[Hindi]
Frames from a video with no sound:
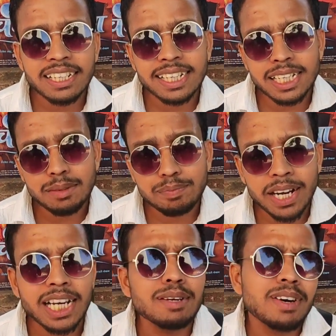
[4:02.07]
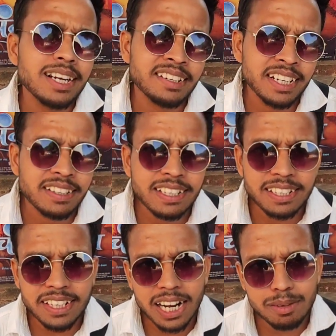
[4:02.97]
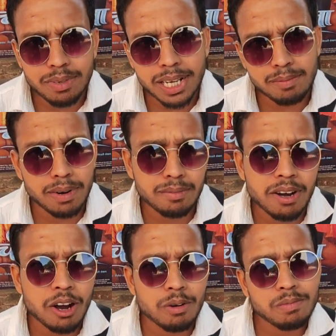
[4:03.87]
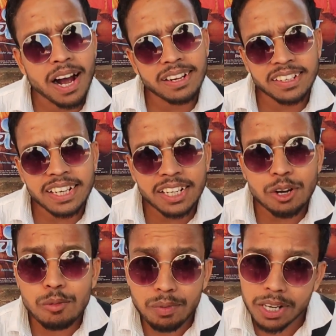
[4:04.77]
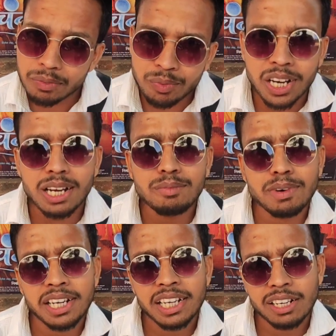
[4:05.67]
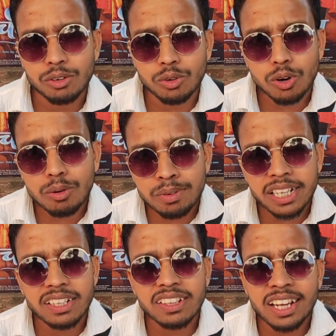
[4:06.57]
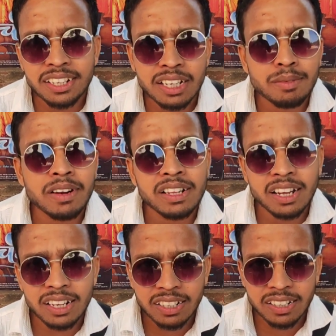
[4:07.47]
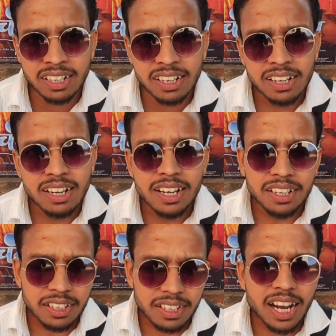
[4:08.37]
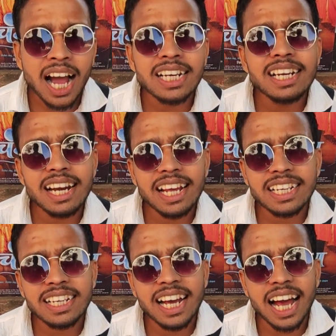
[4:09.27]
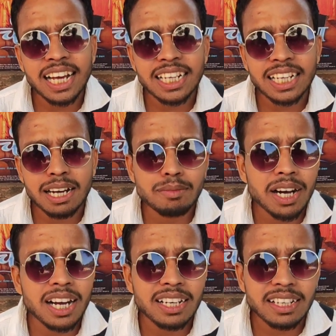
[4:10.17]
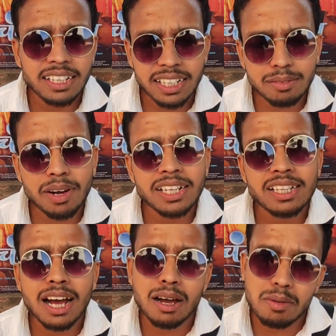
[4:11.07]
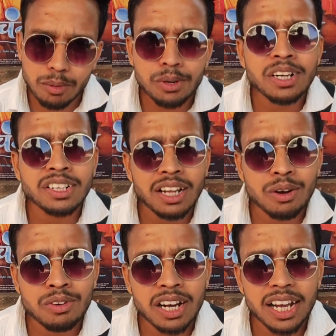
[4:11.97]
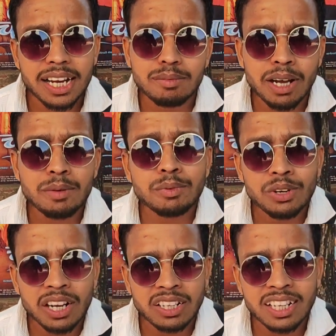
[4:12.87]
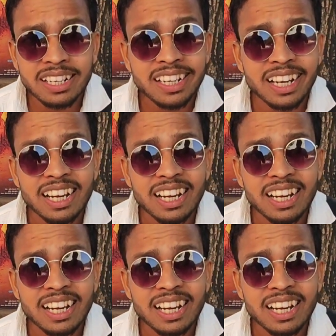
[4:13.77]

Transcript: कि पहली बार छत्तीसगढ़ में ममा और भाचा के ऊपर फिल्म बने हैं वो भी इतना ज़बरदस्त कहानी लेके आए है हमार निर्माता मोहित साहू है एंड माही प्रोडक्शन के